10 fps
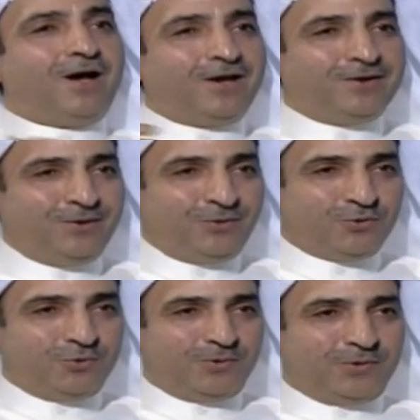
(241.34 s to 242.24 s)
عن
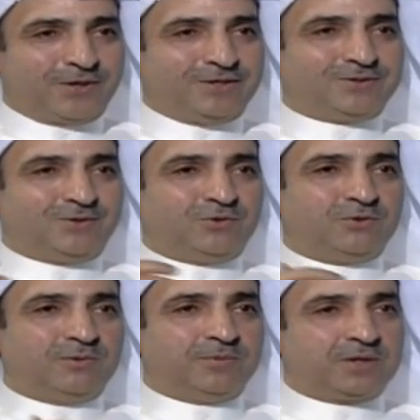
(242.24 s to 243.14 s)
الحكومة ورئيس
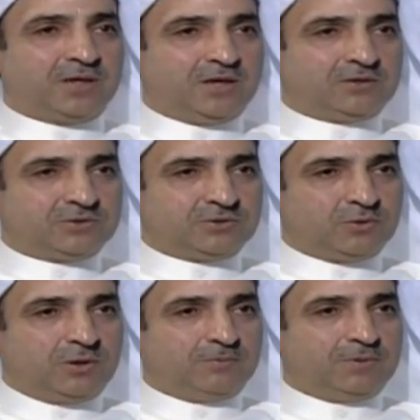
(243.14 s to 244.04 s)
الحكومة من خلال
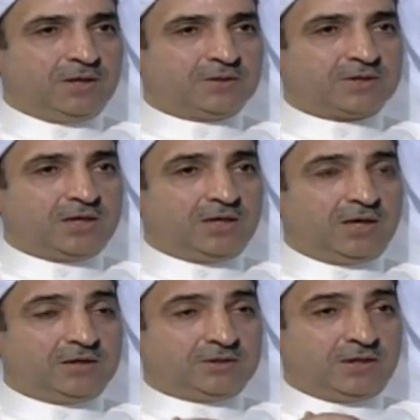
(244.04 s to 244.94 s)
استجواب الأخ صالح
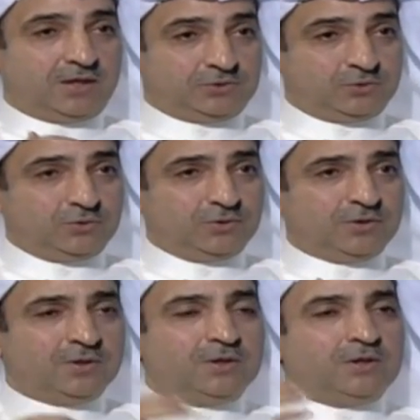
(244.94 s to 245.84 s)
العاشور
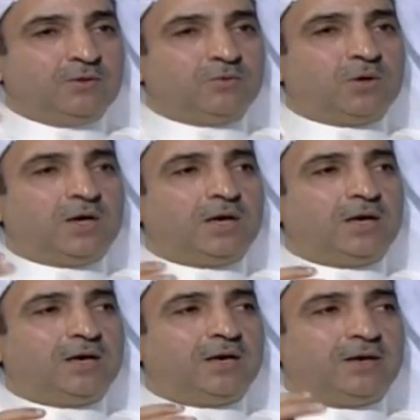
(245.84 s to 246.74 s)
صالح عاشور
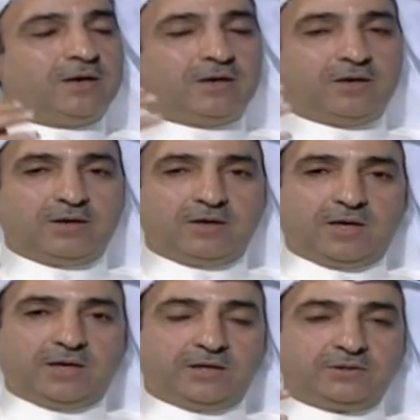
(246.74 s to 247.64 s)
وأنا
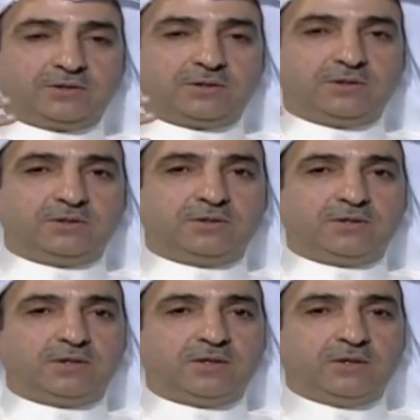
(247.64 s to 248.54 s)
آه، آه، أعتقد
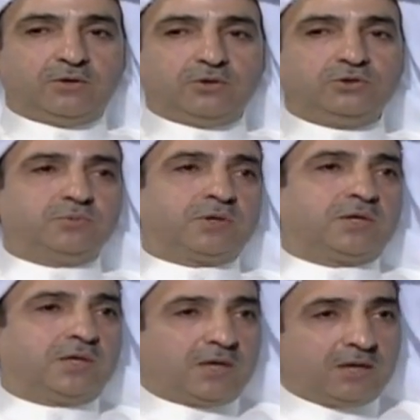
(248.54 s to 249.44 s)
آه،
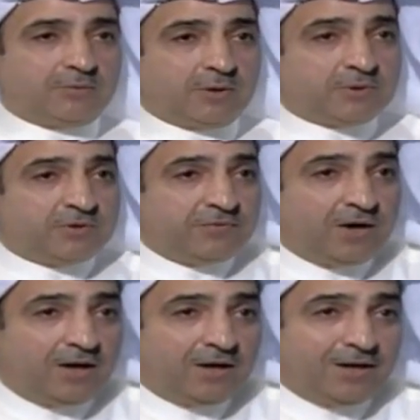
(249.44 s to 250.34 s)
أجبرت الأغلبية
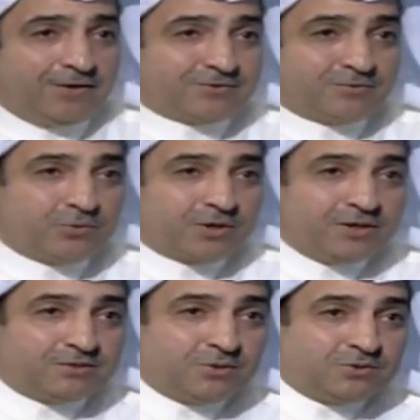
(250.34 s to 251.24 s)
بالدفاع عن سمو
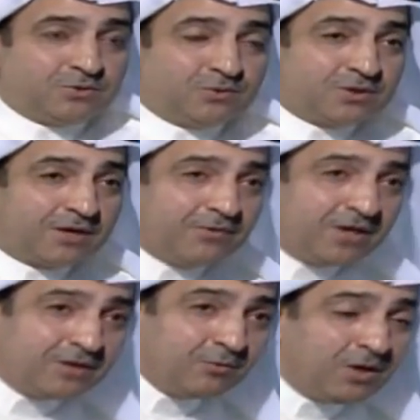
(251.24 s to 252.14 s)
رئيس مجلس الوزراء في
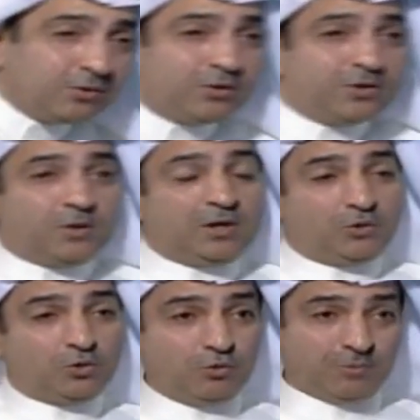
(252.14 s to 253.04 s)
ذاك الوقت
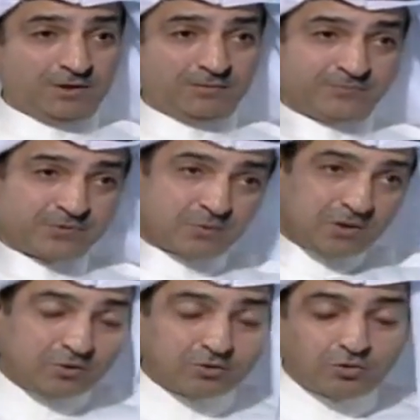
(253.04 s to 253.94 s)
والحكومة
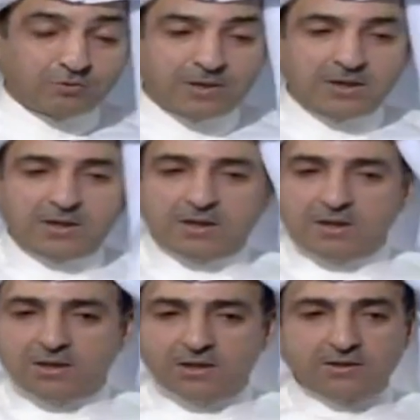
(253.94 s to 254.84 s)
والحكومة
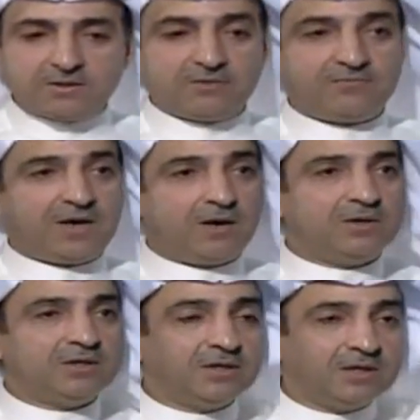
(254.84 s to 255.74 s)
للدفاع
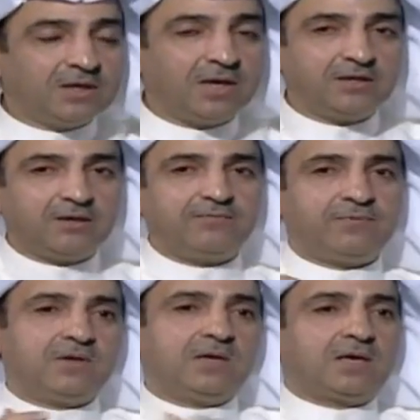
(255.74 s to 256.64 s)

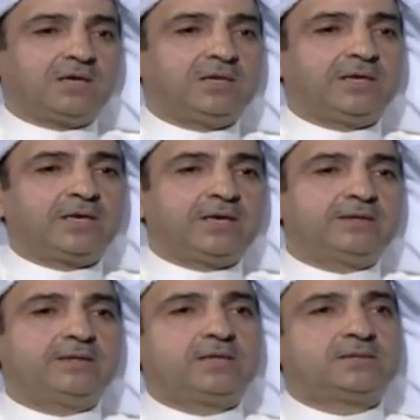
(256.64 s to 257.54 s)
لهدف الأغلبية
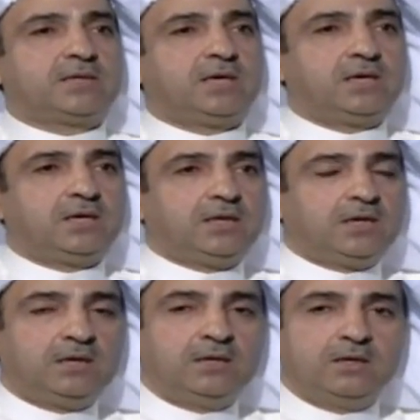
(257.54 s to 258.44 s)
كانت تسعى
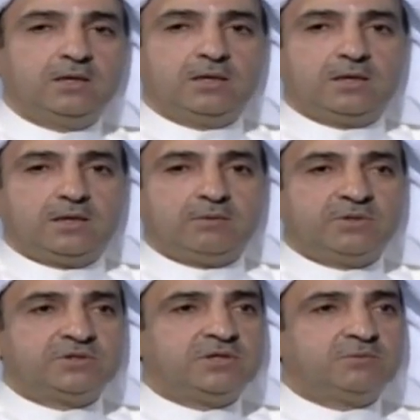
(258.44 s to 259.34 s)
إلى آه،
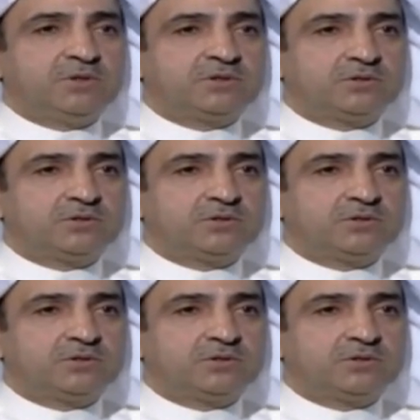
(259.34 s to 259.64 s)
ثلاث ثلاث